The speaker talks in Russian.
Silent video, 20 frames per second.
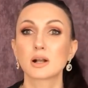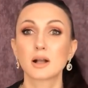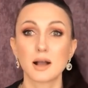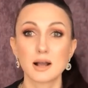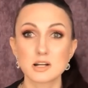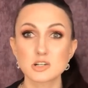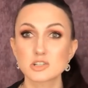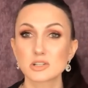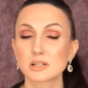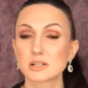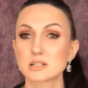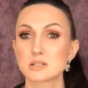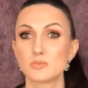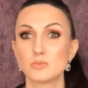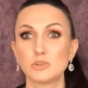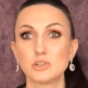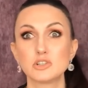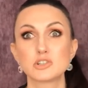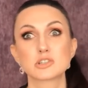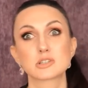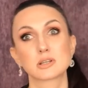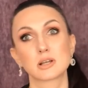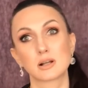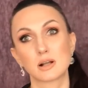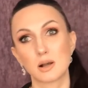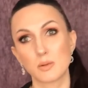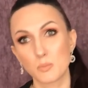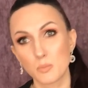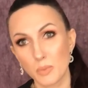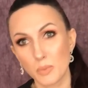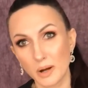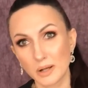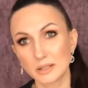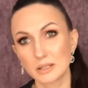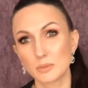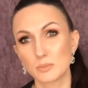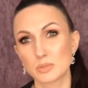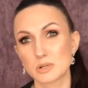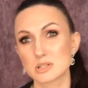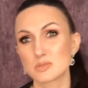Каждая косметическая
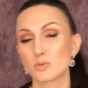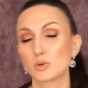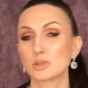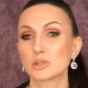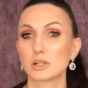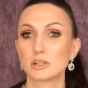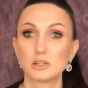компания производит